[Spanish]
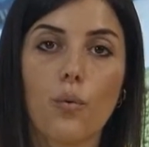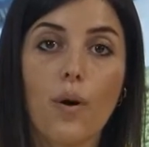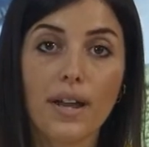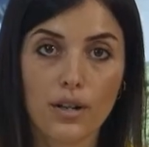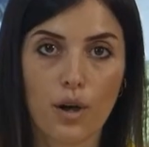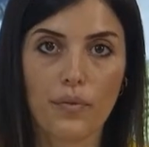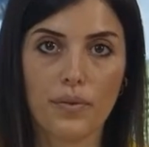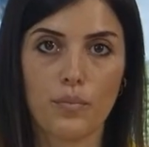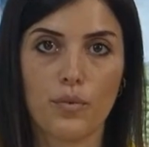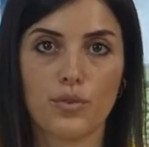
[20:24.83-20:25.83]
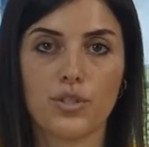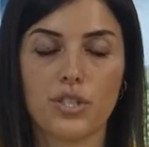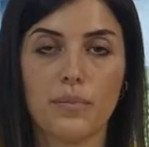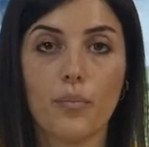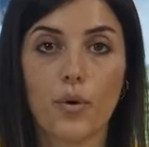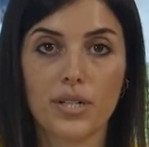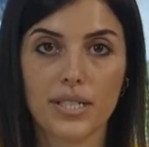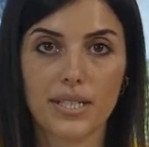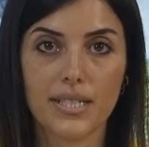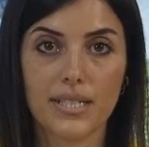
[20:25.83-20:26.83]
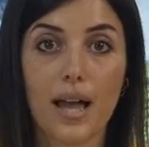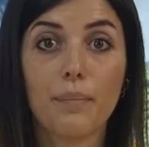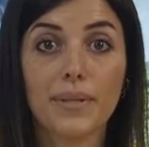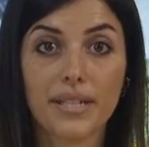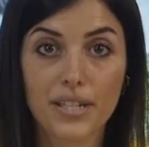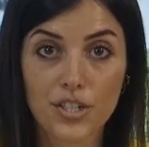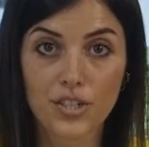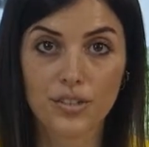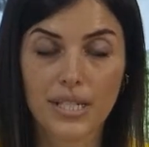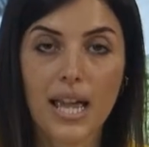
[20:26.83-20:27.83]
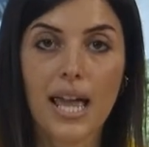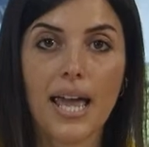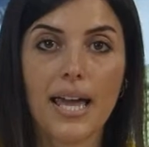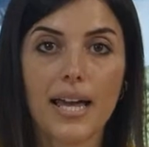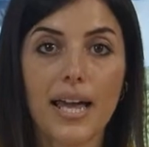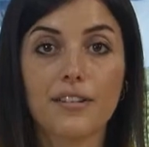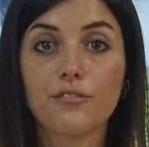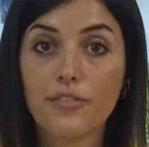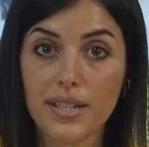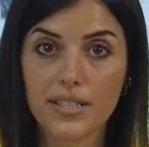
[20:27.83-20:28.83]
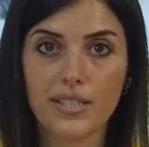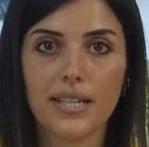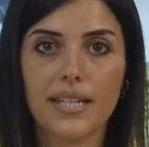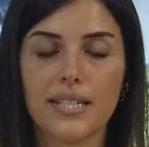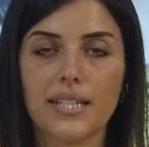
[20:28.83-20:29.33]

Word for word: para abordar una de las aplicaciones y fases más importantes